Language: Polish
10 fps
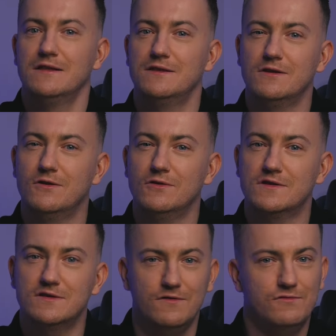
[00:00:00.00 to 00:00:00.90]
Tylko
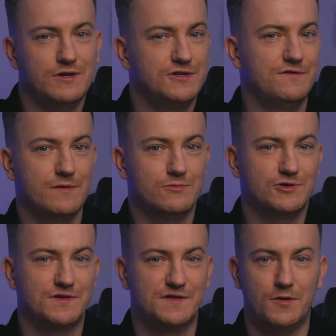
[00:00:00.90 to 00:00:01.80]
co właściwie
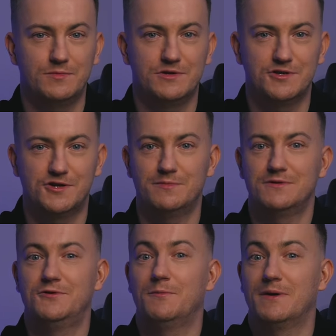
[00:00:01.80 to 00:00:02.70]
musisz zrobić, żeby
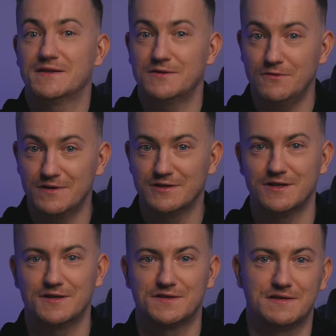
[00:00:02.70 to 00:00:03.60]
dopasować
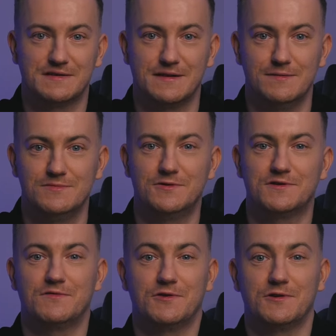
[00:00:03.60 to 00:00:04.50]
nasz system do
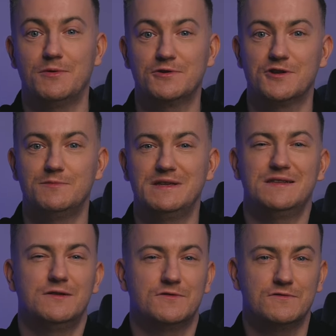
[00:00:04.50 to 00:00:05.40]
swoich potrzeb i
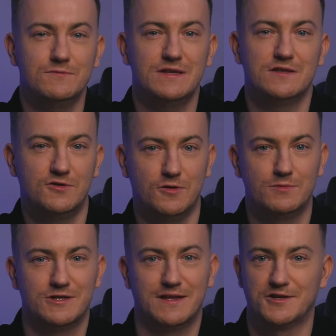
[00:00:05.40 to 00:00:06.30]
zrozumieć
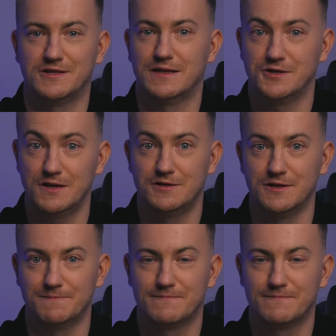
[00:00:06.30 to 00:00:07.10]
dobrze nasze narzędzie?